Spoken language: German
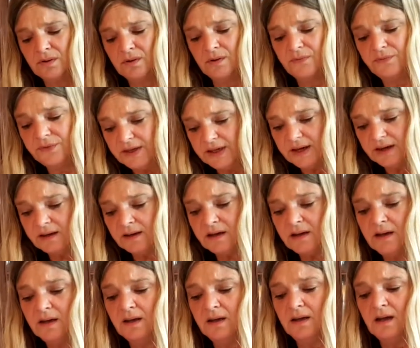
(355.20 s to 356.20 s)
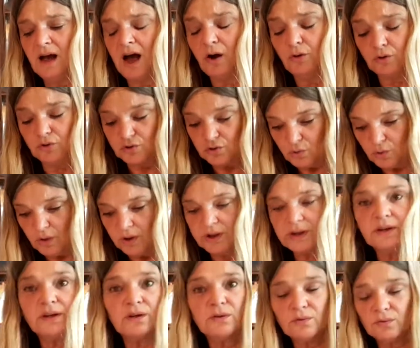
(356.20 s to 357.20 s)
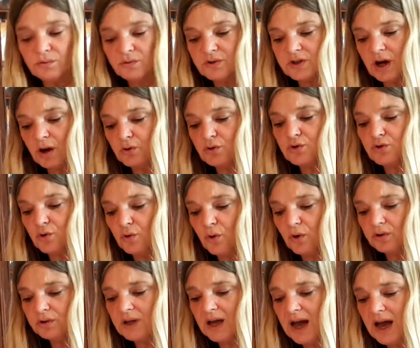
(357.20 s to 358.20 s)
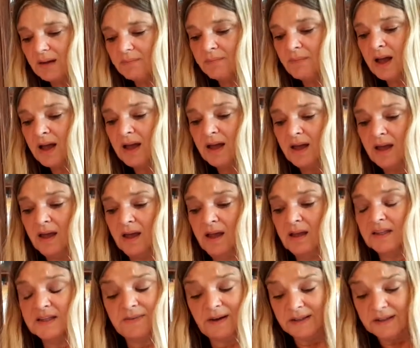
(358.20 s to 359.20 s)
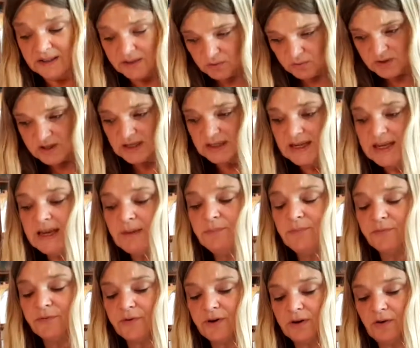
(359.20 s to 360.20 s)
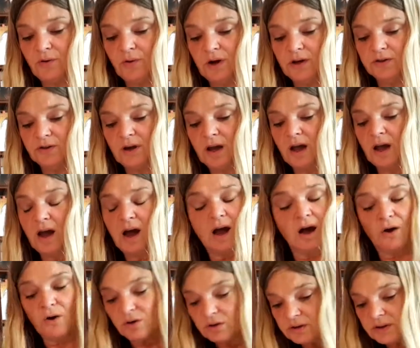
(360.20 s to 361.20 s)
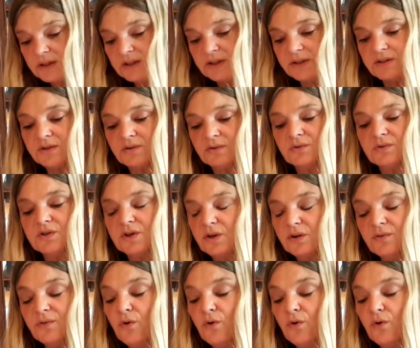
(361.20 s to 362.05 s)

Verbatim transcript: wir Autorinnen und Autoren haben zwar nicht unser Leben verloren, auch nicht unsere